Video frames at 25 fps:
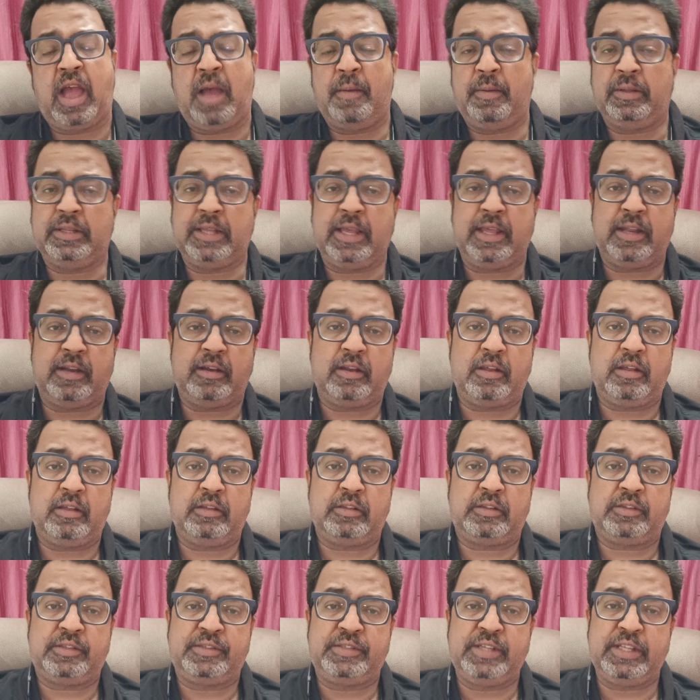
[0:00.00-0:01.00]
আমাদের
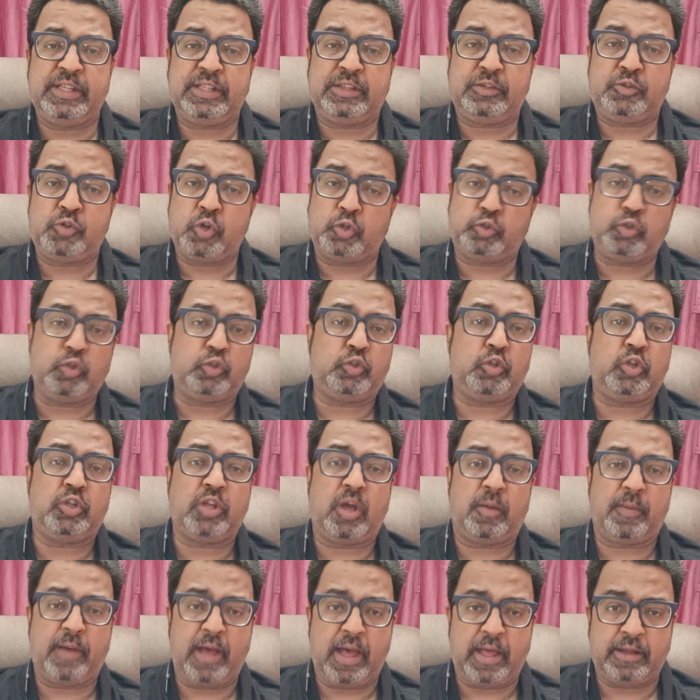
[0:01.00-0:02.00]
চতুর্থ
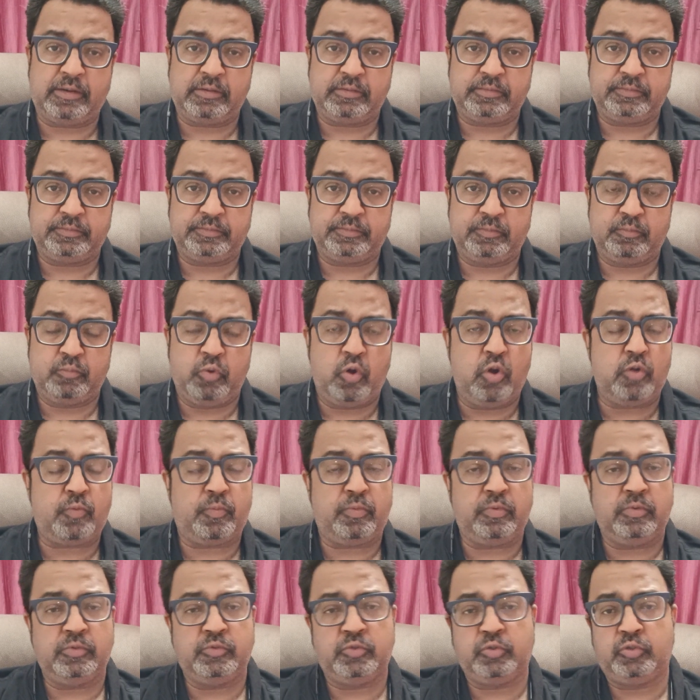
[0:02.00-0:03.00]
দফার ভোট
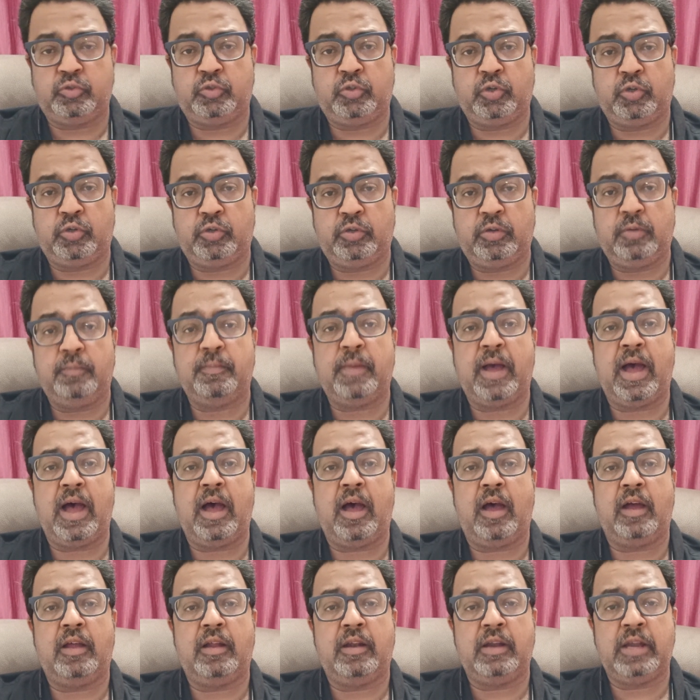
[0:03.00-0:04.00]
যুদ্ধ বা
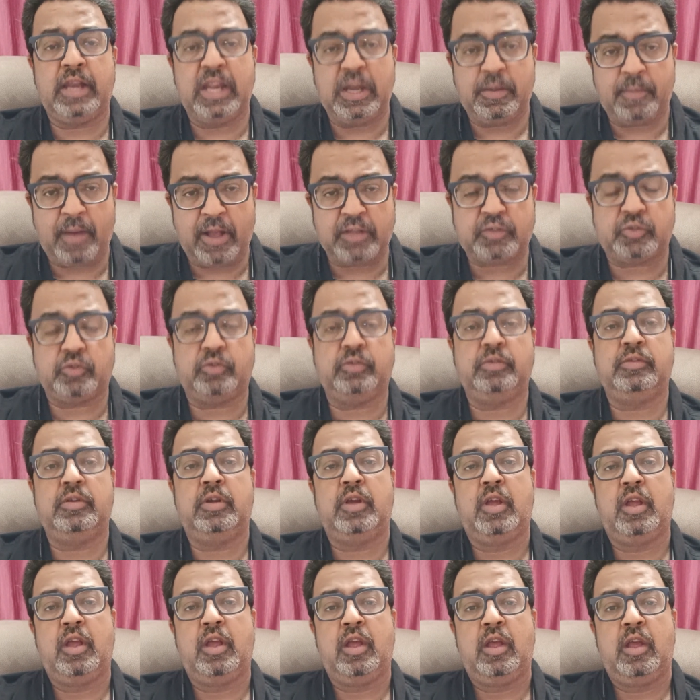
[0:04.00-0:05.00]
নির্বাচন
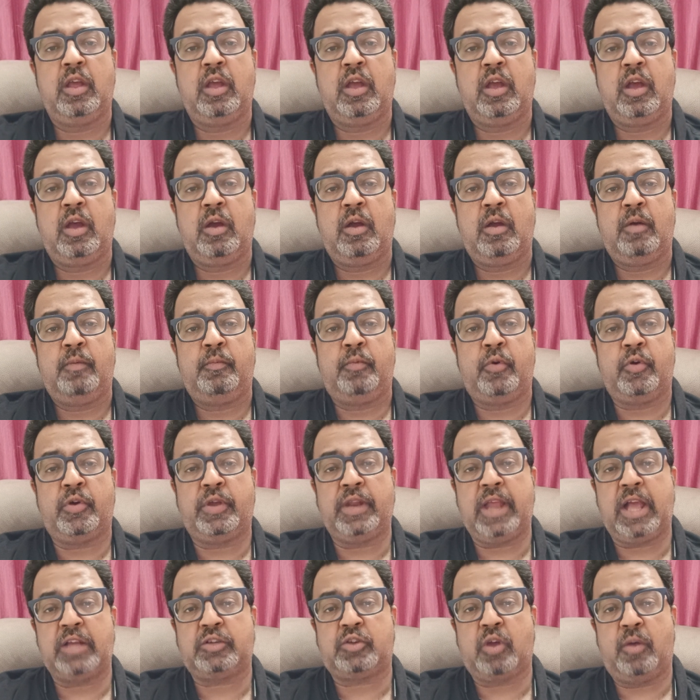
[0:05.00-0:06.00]

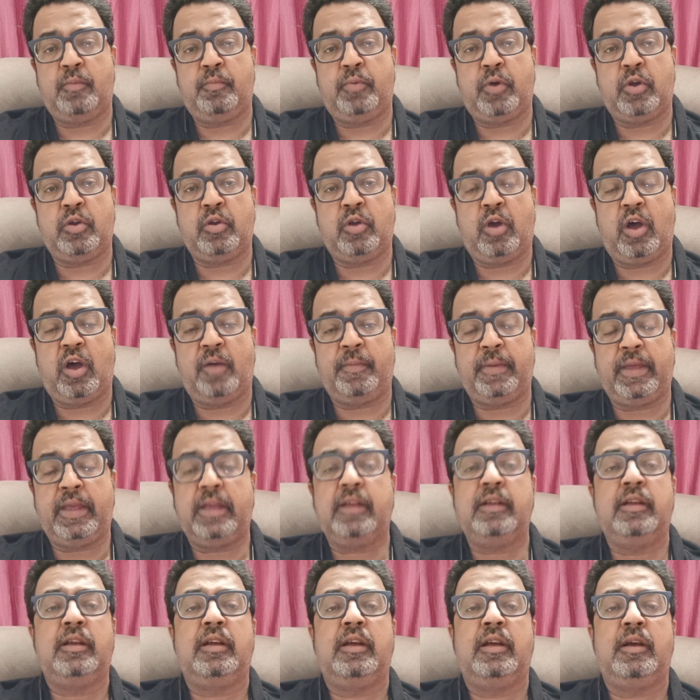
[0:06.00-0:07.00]
প্রক্রিয়া সম্পন্ন হবে
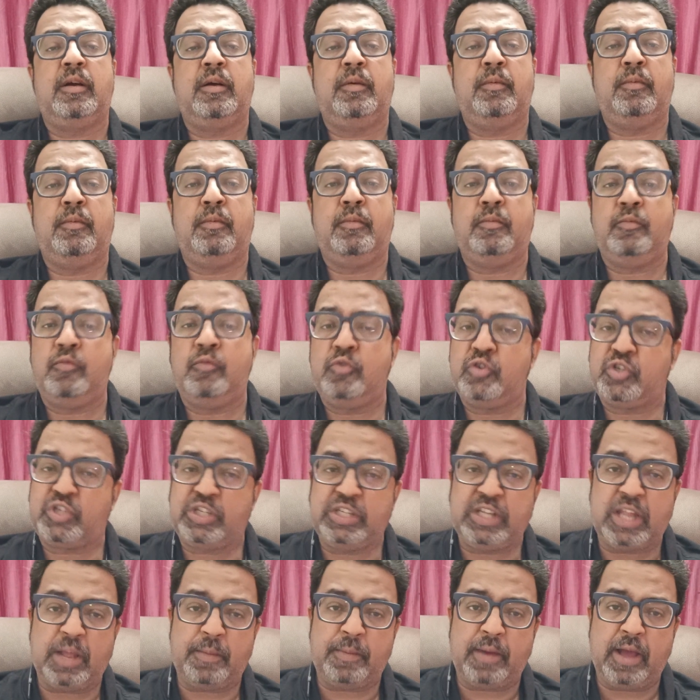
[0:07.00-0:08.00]

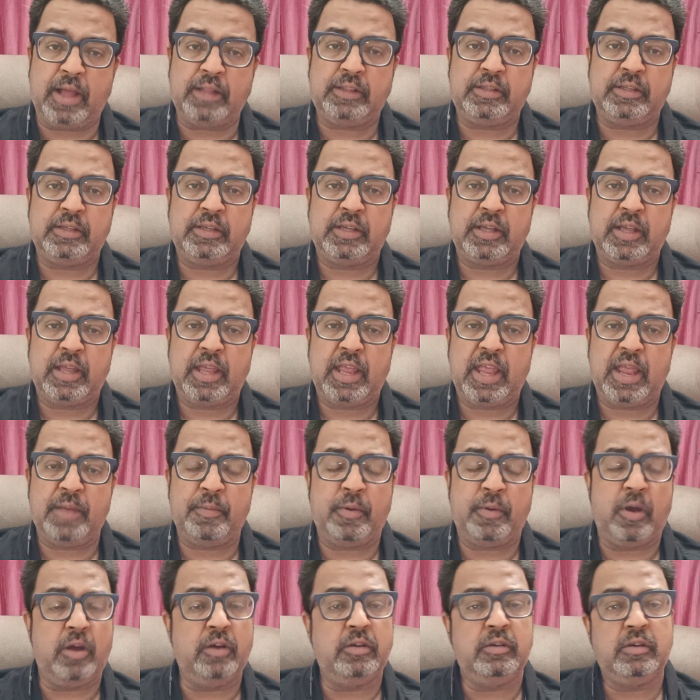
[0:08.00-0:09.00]
মুর্শিদাবাদ
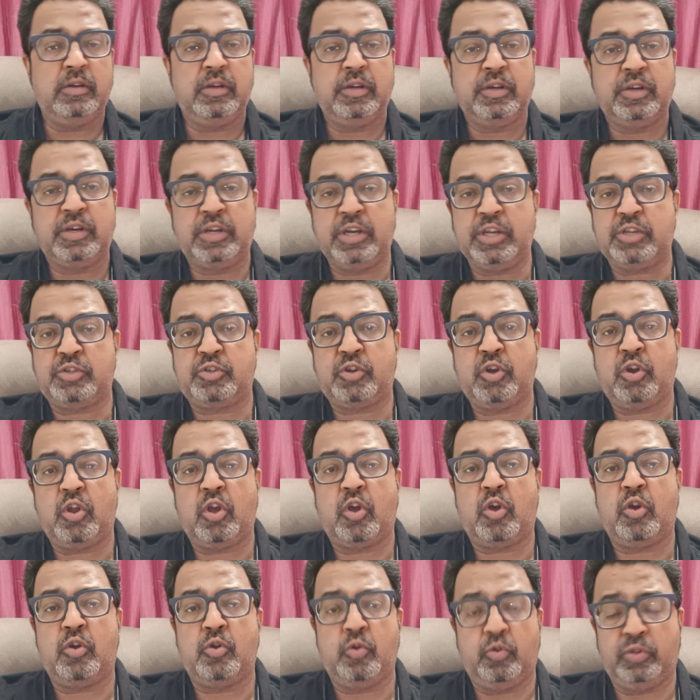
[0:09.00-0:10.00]
এবং
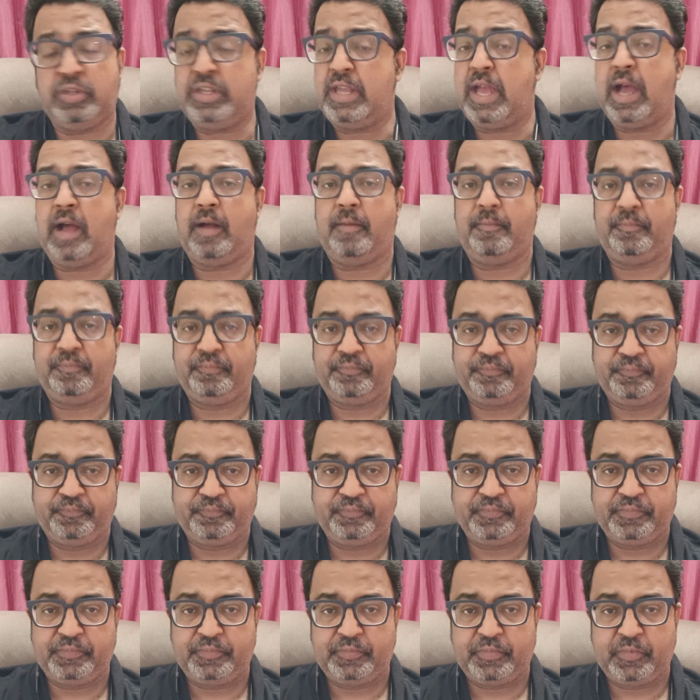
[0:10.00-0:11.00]
কৃষ্ণনগর নদিয়া
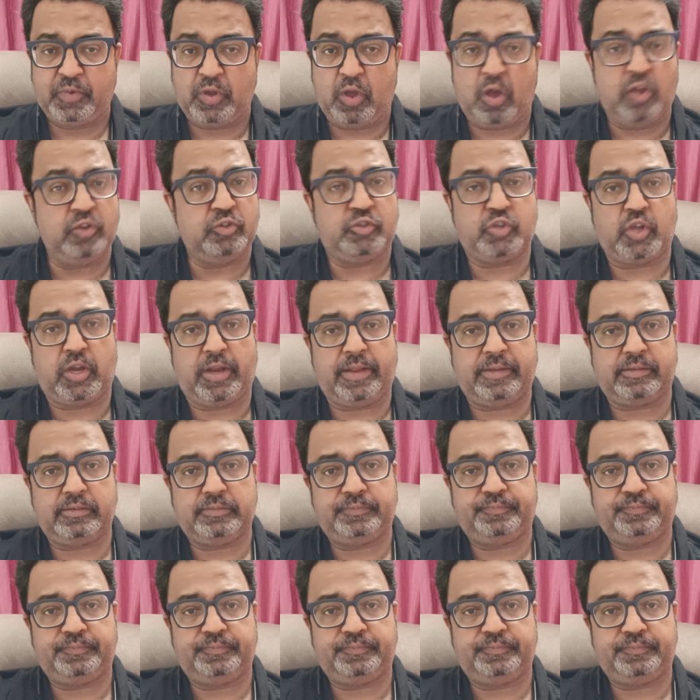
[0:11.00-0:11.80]
অঞ্চলে